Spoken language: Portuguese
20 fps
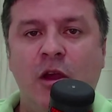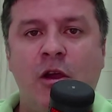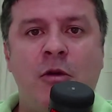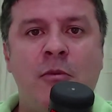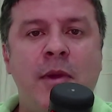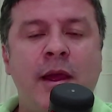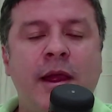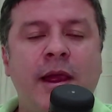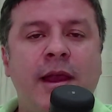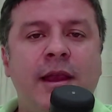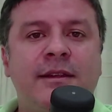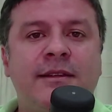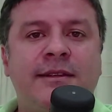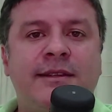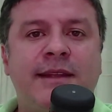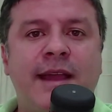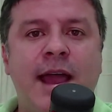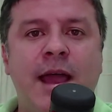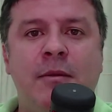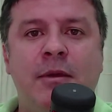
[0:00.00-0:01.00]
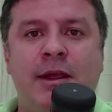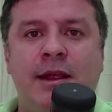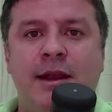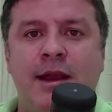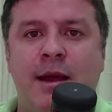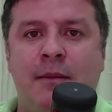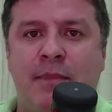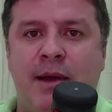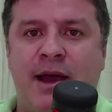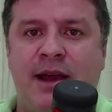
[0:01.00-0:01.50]
Como é que ele sabe que
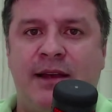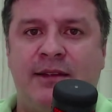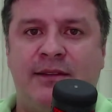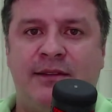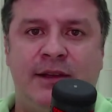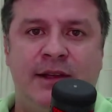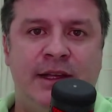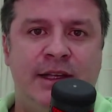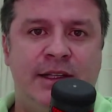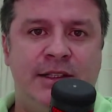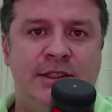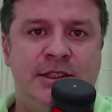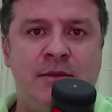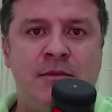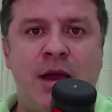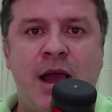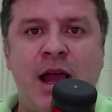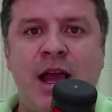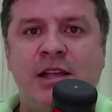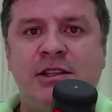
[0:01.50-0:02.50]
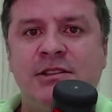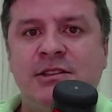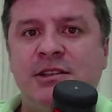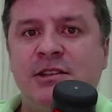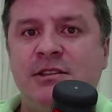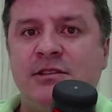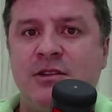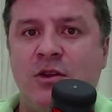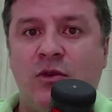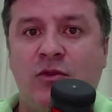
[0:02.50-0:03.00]
na pasta de imagens
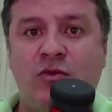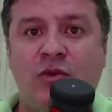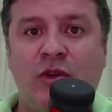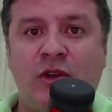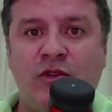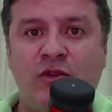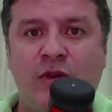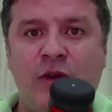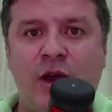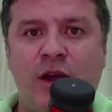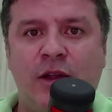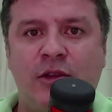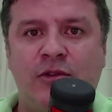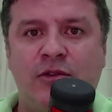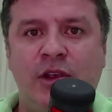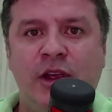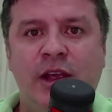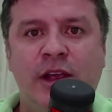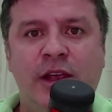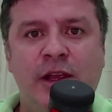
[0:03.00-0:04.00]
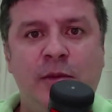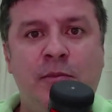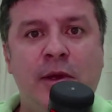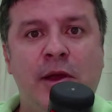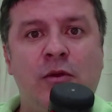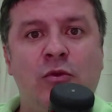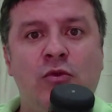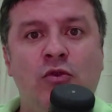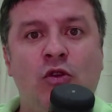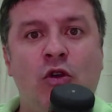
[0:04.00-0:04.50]
estão suas fotos e
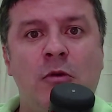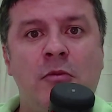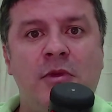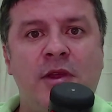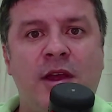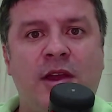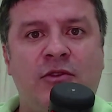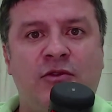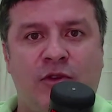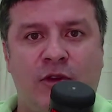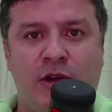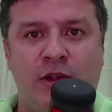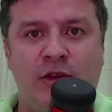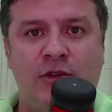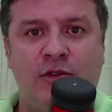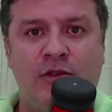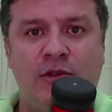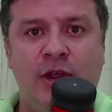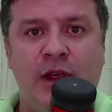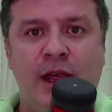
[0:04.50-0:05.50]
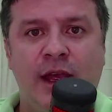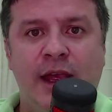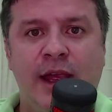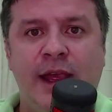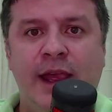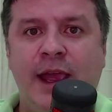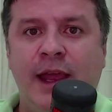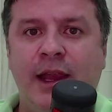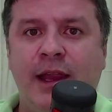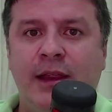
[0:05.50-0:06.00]
pelo nome das fotos?
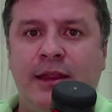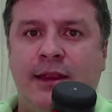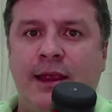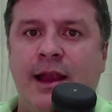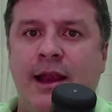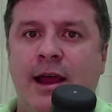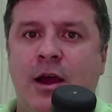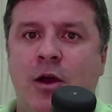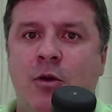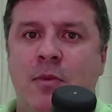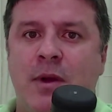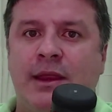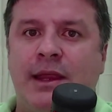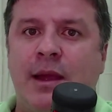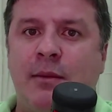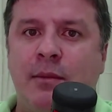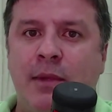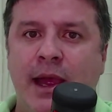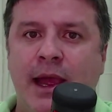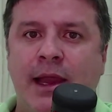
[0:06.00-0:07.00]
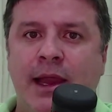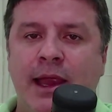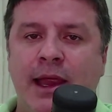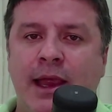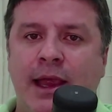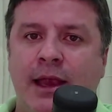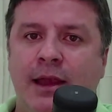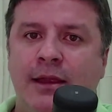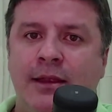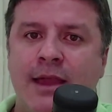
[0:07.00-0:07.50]
Ele tem lá uma tabela em
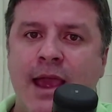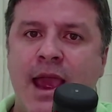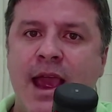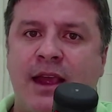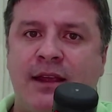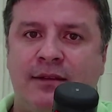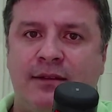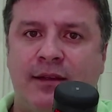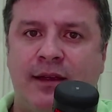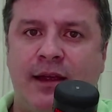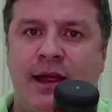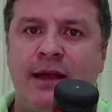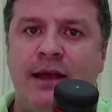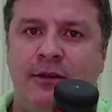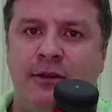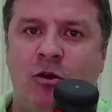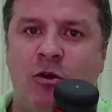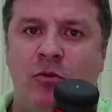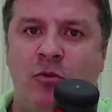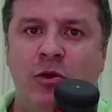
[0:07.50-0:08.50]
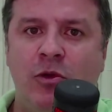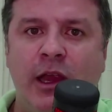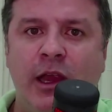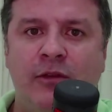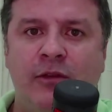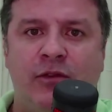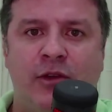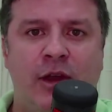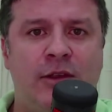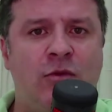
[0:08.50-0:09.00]
que ele indexa, assim como um
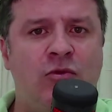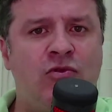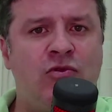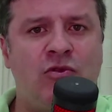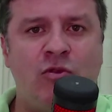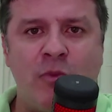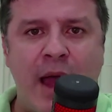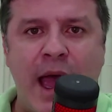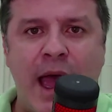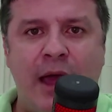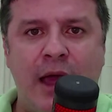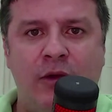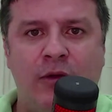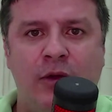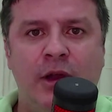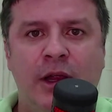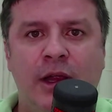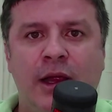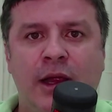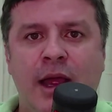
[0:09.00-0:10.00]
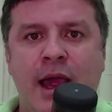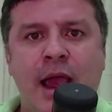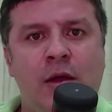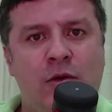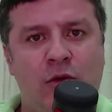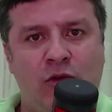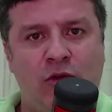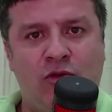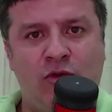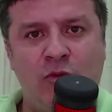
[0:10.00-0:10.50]
livro, então um sumário, a
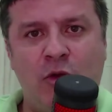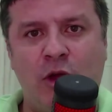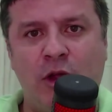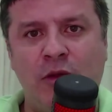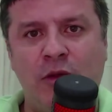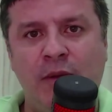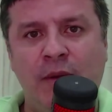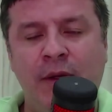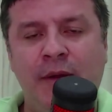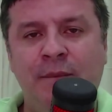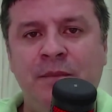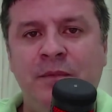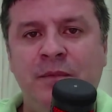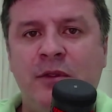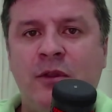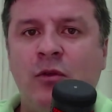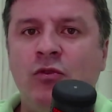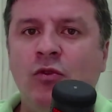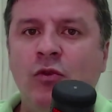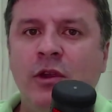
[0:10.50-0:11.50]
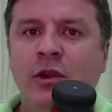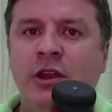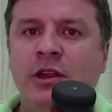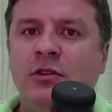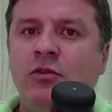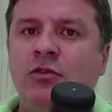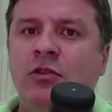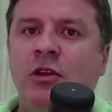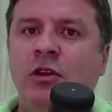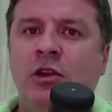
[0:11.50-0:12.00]
grosso modo. Então no
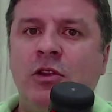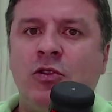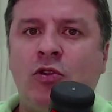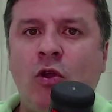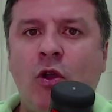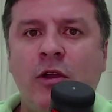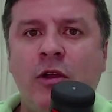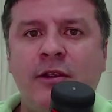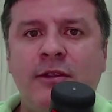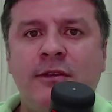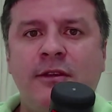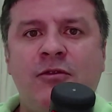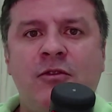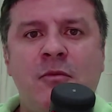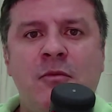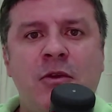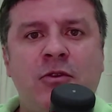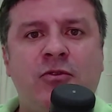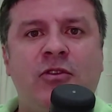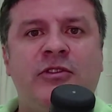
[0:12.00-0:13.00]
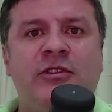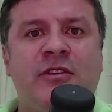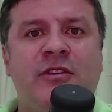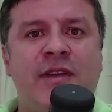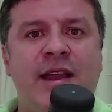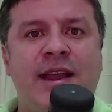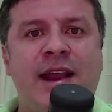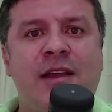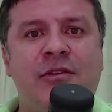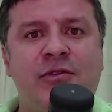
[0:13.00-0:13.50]
Windows, todas as informações que você
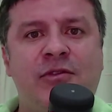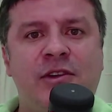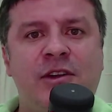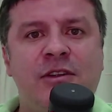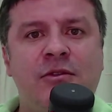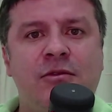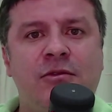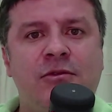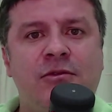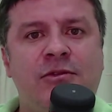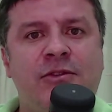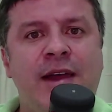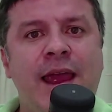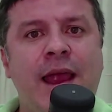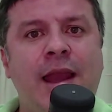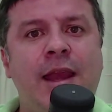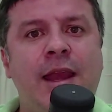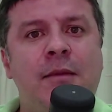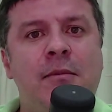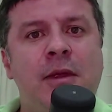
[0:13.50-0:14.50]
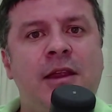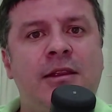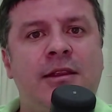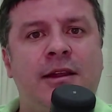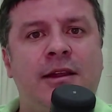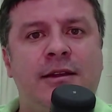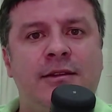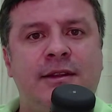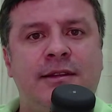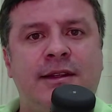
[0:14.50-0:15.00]
vai gravando, vai
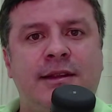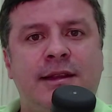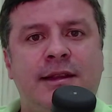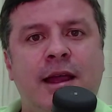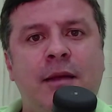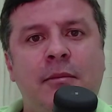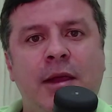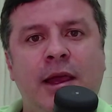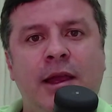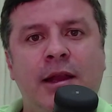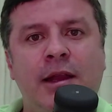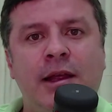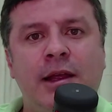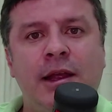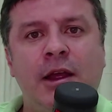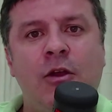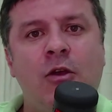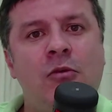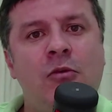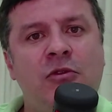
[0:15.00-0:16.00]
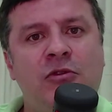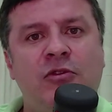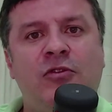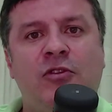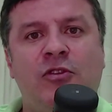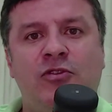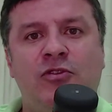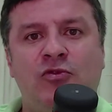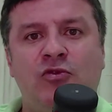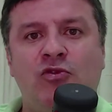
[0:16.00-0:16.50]
alimentando essa tabela como se
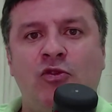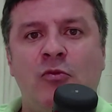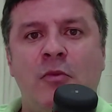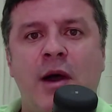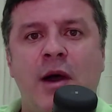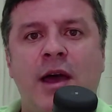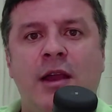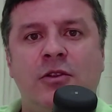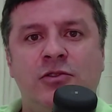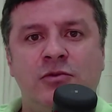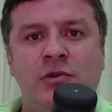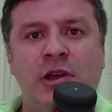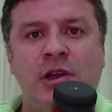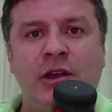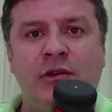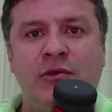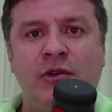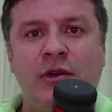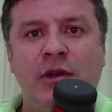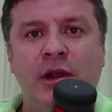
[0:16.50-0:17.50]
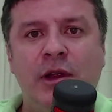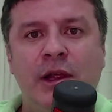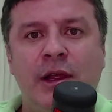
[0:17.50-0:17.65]
fosse o um sumário de um livro.